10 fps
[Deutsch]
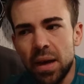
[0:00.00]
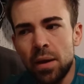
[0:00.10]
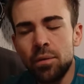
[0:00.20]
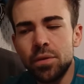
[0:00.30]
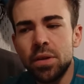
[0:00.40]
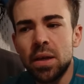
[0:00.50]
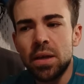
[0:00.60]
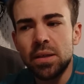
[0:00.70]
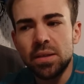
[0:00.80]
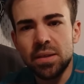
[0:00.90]
Kraft.
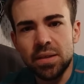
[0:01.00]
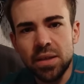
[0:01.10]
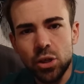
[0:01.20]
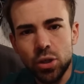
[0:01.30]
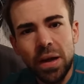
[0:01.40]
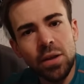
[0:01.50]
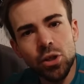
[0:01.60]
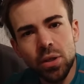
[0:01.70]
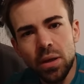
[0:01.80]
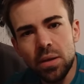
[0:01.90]
Das ist eine sehr
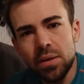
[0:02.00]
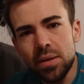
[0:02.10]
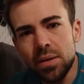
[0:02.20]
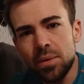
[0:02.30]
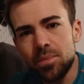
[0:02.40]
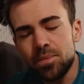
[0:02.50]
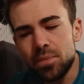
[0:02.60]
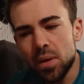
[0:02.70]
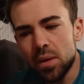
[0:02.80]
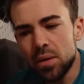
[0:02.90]
steile Strecke, der,
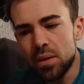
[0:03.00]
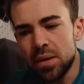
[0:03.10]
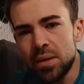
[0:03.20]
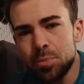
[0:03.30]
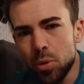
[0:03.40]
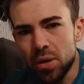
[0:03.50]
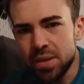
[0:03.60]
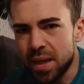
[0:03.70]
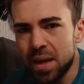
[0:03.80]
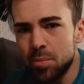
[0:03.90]
äh, der
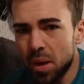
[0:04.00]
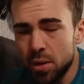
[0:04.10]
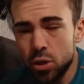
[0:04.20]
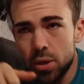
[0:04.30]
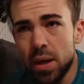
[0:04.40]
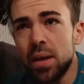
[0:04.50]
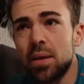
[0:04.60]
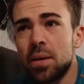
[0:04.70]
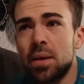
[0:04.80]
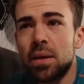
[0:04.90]
Innsbrucker
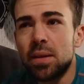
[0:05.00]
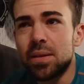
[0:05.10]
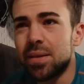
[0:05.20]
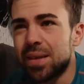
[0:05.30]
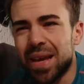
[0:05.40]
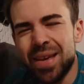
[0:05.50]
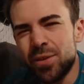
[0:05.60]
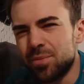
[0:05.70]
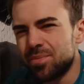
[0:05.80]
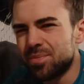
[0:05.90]
Seilbahnsteig. Das ist
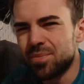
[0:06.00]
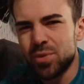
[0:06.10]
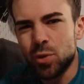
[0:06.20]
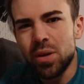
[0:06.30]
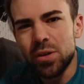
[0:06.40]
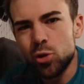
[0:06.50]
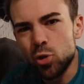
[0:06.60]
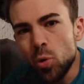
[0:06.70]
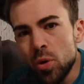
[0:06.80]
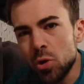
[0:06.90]
keine sonderlich
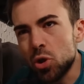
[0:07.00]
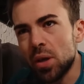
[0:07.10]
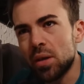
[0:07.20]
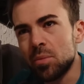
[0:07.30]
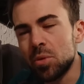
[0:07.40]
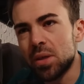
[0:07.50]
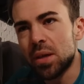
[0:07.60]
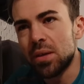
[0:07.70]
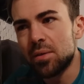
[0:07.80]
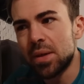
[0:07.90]
schöne Strecke, muss ich
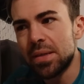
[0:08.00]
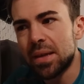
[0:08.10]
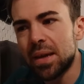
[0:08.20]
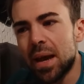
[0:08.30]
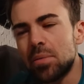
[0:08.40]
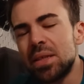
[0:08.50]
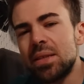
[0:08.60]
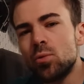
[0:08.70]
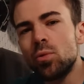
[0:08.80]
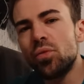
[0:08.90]
ehrlicherweise sagen, aber
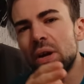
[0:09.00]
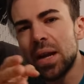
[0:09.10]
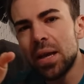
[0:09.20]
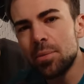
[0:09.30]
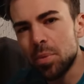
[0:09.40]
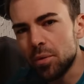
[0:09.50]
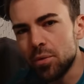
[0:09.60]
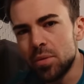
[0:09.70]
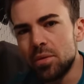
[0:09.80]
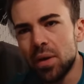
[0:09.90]
sie ist gut vergleichbar
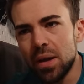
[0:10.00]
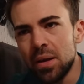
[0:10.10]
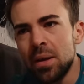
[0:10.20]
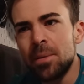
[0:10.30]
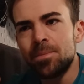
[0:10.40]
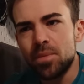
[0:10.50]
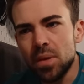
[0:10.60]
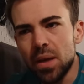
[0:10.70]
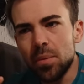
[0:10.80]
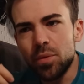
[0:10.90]
für mich, weil
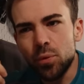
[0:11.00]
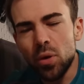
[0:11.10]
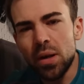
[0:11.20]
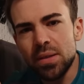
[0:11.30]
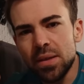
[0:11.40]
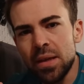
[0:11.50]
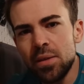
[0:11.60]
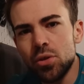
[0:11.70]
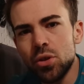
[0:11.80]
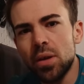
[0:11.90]
die habe ich früher als
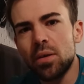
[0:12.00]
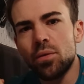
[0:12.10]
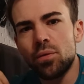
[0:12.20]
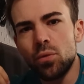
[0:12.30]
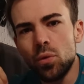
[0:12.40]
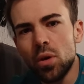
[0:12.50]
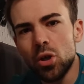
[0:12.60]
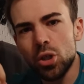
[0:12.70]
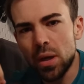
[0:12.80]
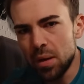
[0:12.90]
Trainingsstrecke
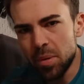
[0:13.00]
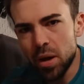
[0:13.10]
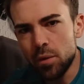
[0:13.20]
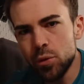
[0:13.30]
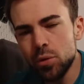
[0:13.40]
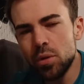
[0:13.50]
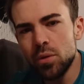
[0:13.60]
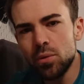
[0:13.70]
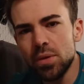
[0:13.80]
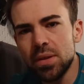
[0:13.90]
für steile Bergaufstücke
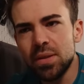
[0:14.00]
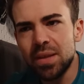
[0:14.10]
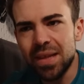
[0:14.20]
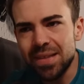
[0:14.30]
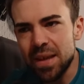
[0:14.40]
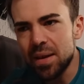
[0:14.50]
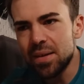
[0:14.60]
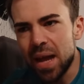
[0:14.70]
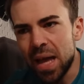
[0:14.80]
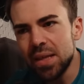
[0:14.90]
genutzt. Das sind
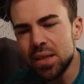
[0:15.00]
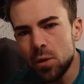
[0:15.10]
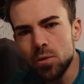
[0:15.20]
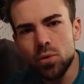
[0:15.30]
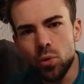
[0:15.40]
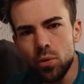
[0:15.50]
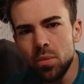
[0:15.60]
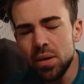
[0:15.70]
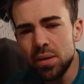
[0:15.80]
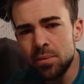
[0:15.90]
exakt 1000
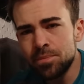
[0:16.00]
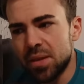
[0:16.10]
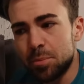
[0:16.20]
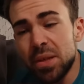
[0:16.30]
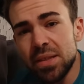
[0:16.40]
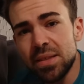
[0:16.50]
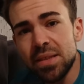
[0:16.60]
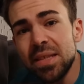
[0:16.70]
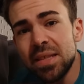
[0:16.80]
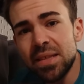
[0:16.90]
Höhenmeter. Ich bin jetzt
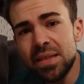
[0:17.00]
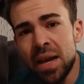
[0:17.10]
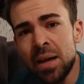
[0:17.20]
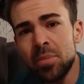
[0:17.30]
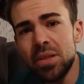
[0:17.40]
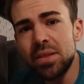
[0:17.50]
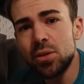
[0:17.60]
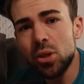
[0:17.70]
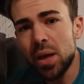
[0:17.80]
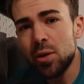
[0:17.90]
dieses Jahr, bin ich
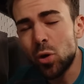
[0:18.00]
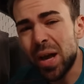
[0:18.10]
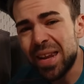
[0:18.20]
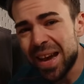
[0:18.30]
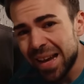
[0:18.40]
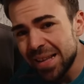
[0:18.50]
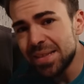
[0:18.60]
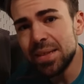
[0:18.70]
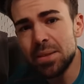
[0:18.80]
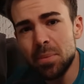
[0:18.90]
diese Strecke noch kein
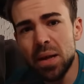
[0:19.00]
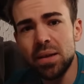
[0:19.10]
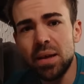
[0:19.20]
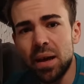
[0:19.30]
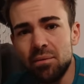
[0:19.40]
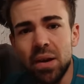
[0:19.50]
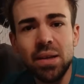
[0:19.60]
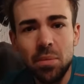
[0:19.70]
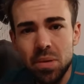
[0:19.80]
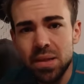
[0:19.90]
einziges Mal gegangen,
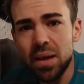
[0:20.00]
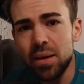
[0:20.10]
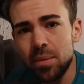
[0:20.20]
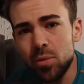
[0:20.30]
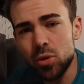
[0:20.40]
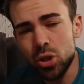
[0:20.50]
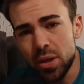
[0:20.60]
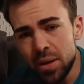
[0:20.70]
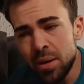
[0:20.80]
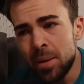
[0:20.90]
weil damals lag eben noch
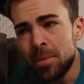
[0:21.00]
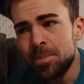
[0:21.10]
Schnee.